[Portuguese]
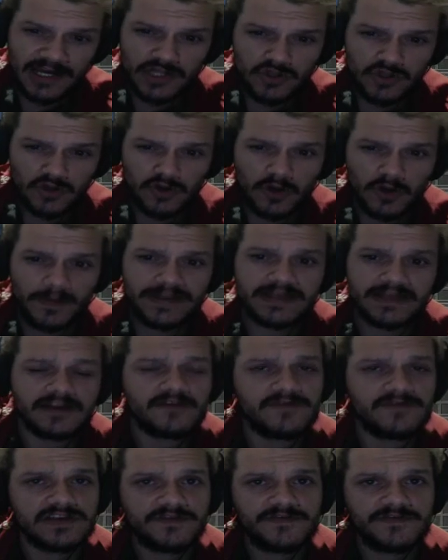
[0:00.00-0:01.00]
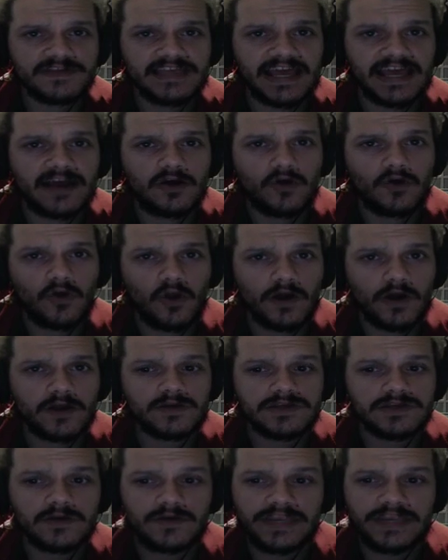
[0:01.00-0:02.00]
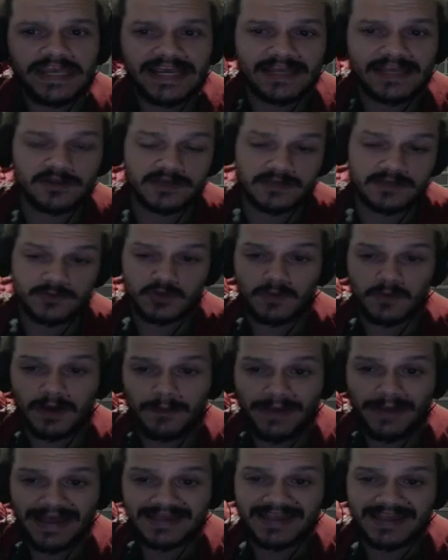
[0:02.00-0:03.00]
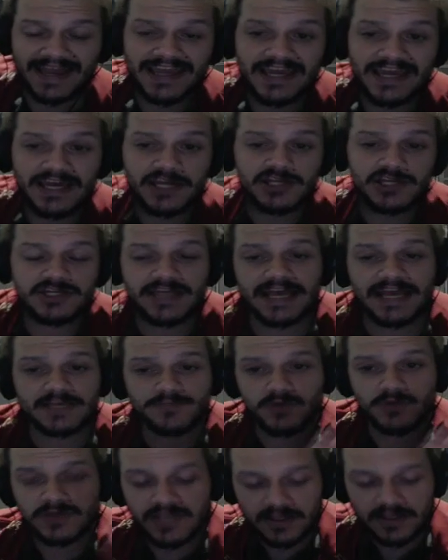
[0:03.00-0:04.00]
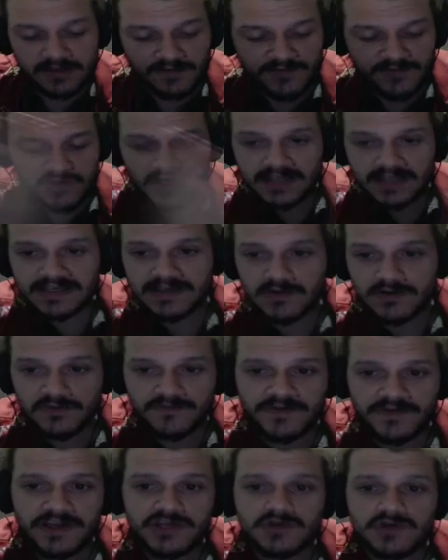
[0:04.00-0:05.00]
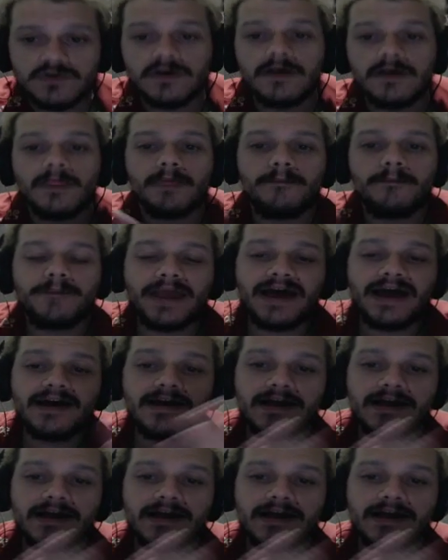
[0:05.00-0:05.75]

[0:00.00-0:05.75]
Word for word: Todo comentário que você fizer, coloque o seu nick. Nós temos uma meta aí de 10% da visualização do vídeo para uh,